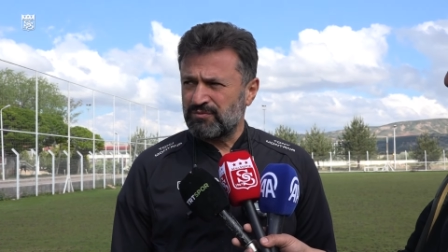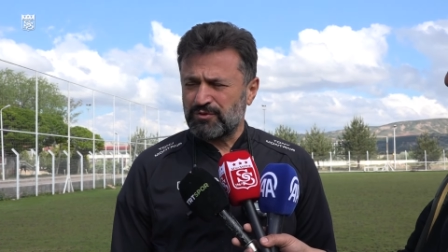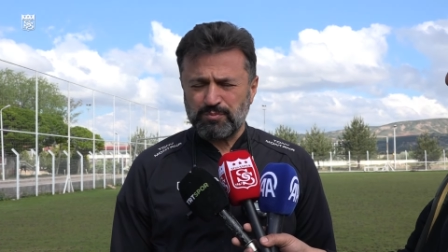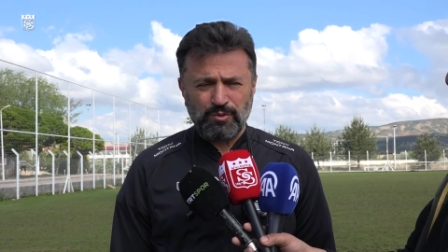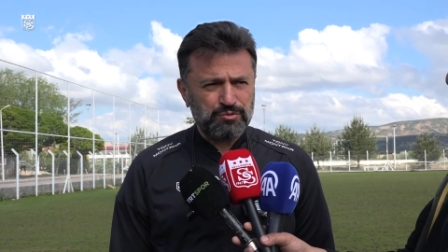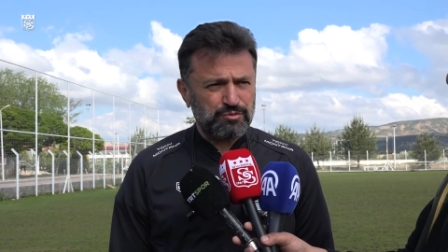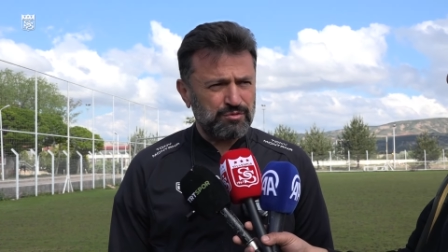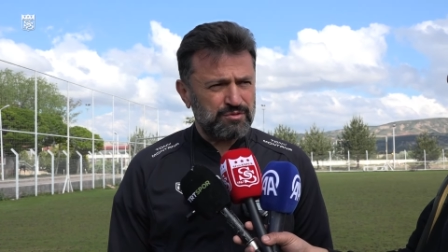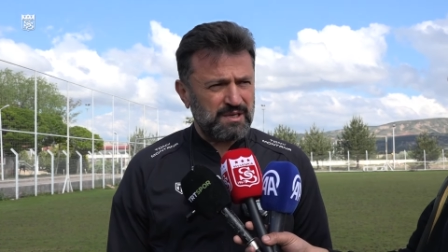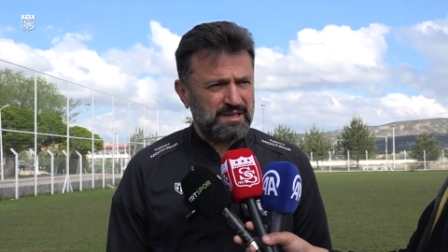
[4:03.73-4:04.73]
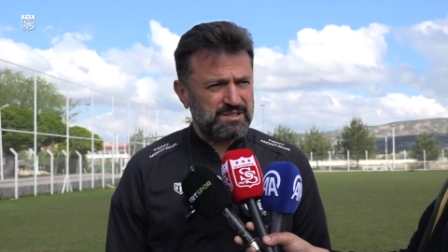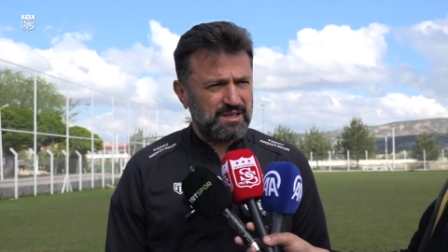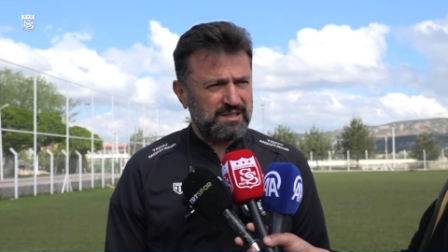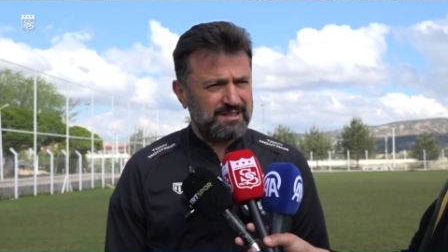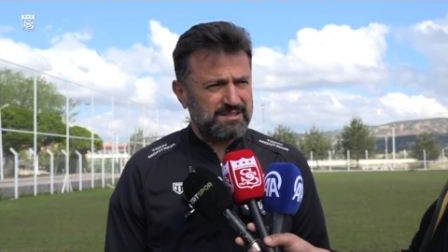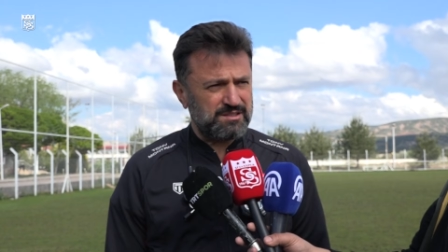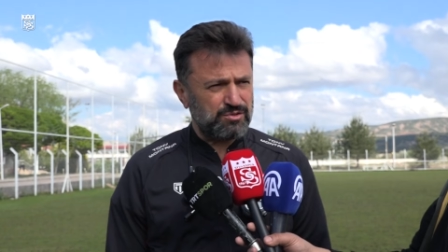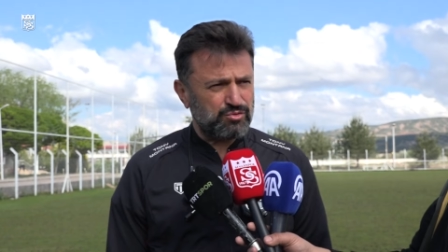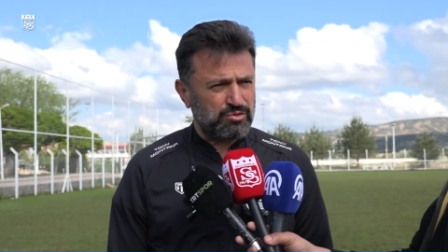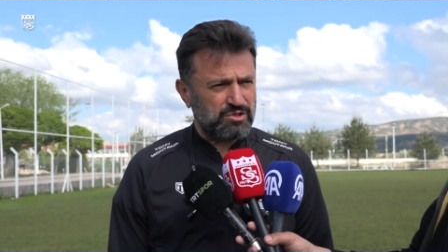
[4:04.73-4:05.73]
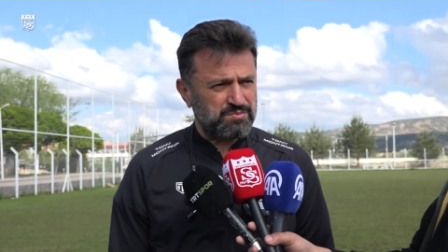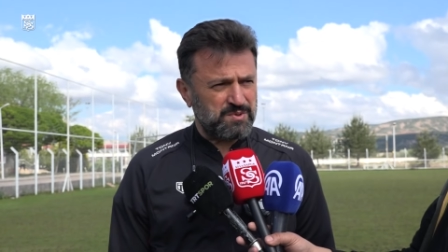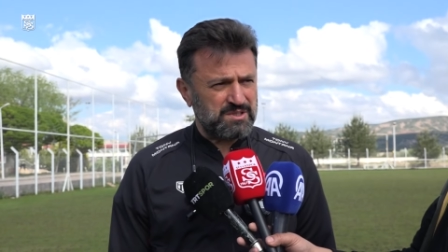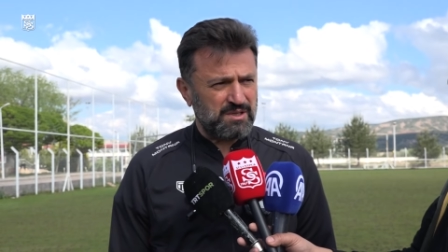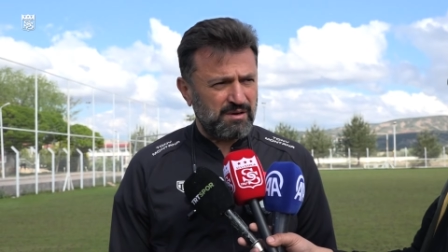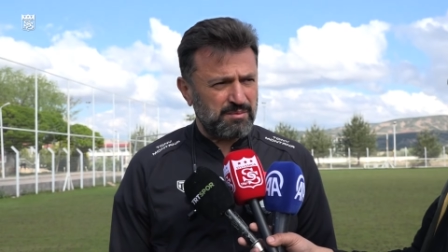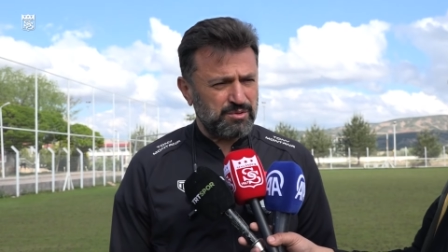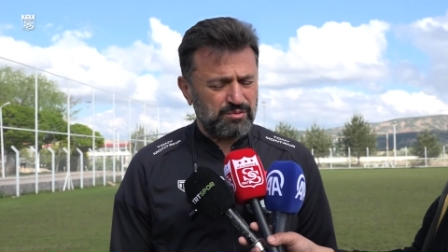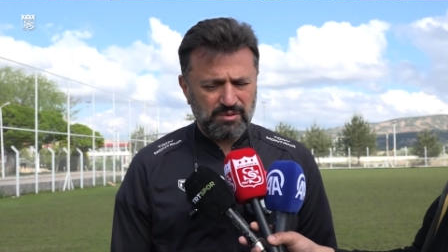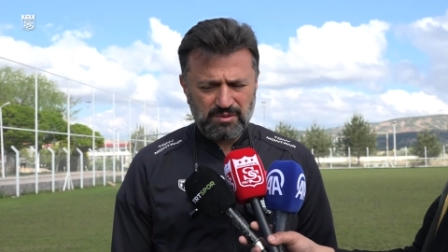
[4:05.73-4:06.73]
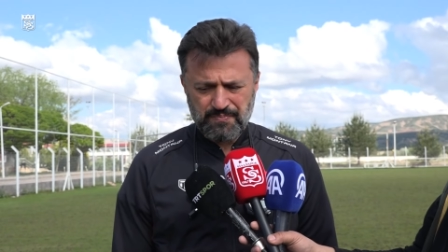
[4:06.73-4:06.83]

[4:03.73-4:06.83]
futbolcunun sadece 7'sinin sözleşmesi devam ediyor.